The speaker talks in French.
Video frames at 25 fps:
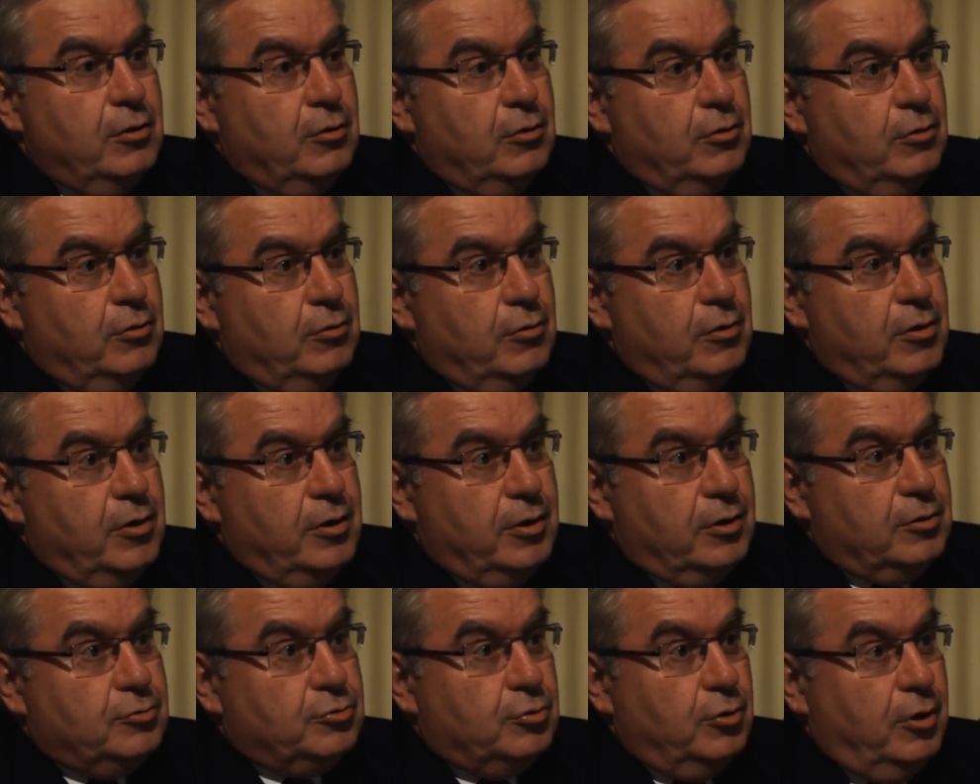
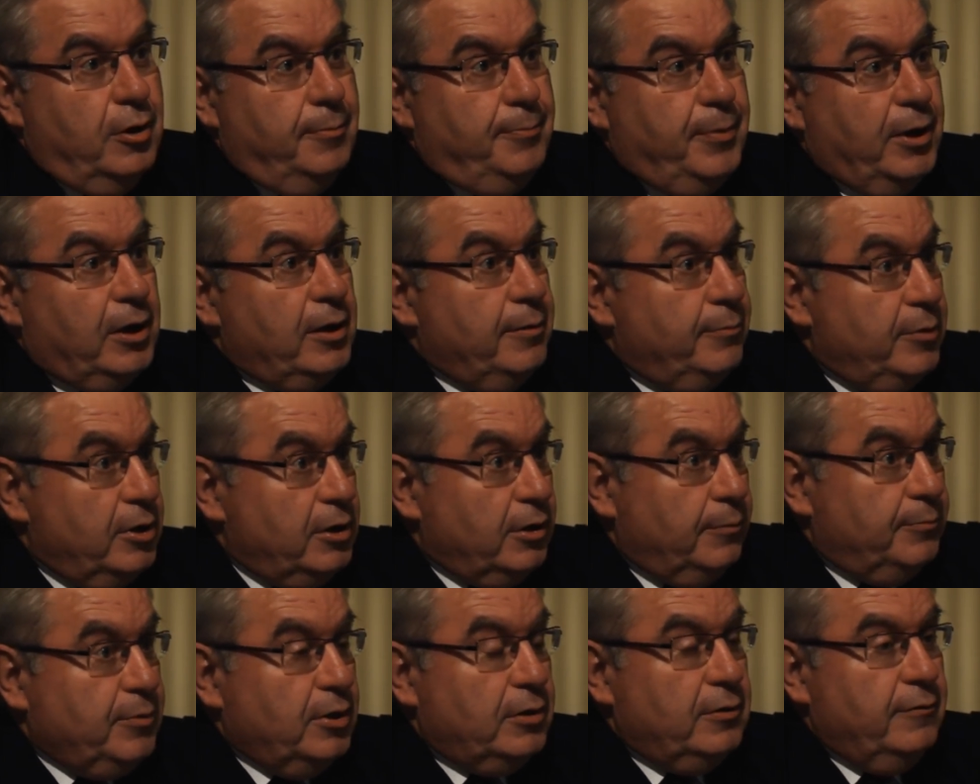et cela par la
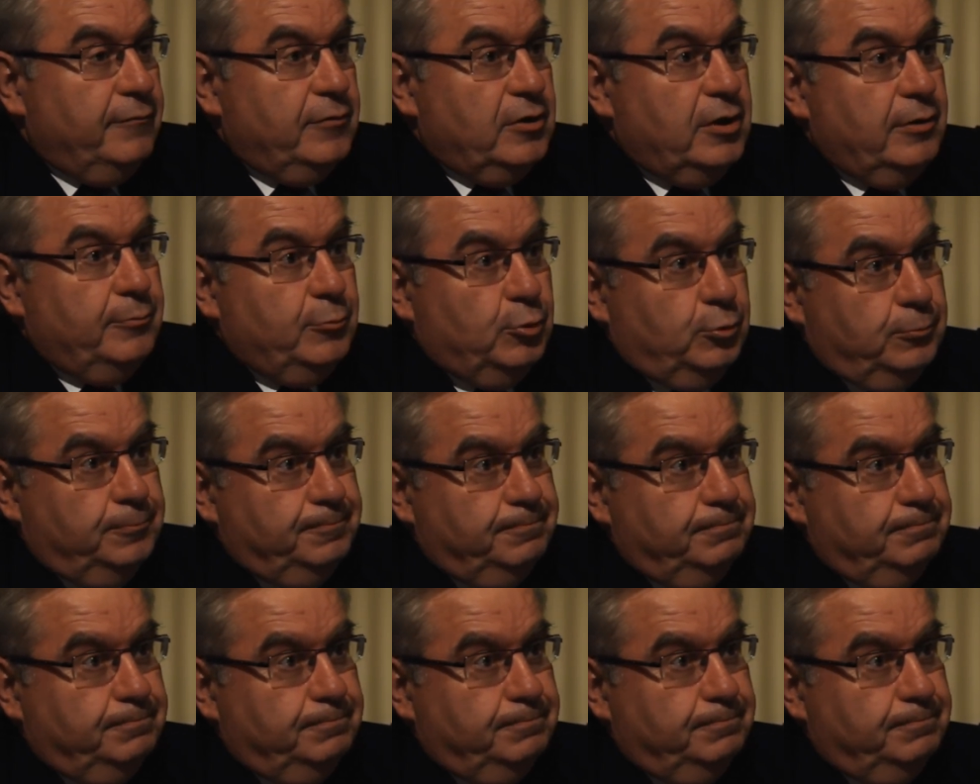bien évidemment.